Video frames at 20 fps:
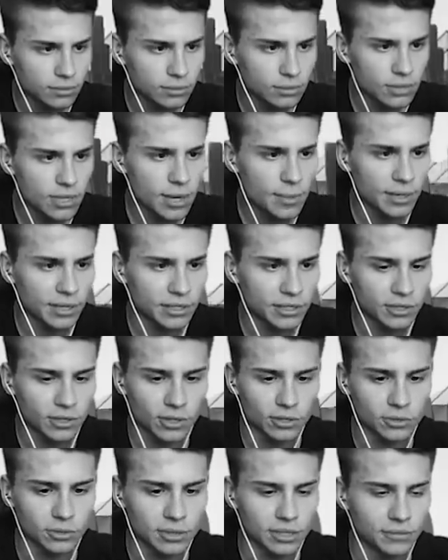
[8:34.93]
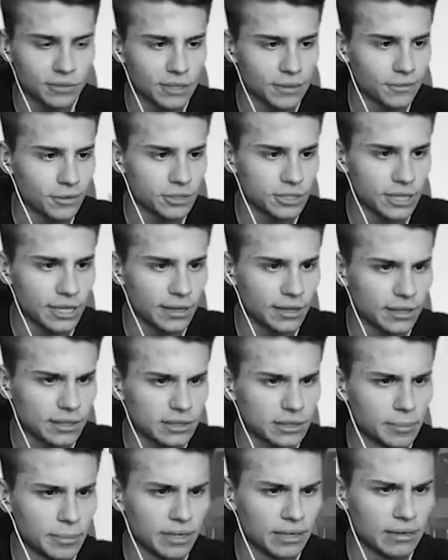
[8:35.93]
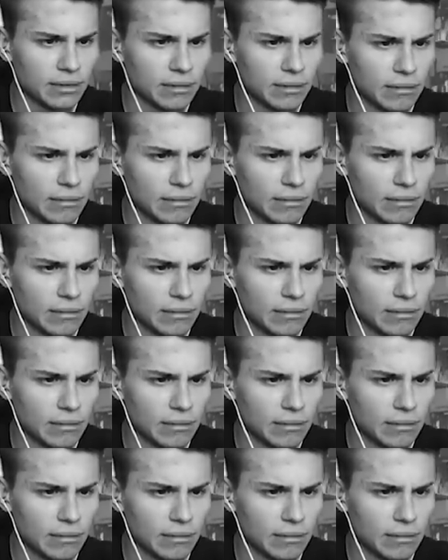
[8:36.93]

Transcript: No nie ma nikogo tutaj w tej wodzie jednak chyba.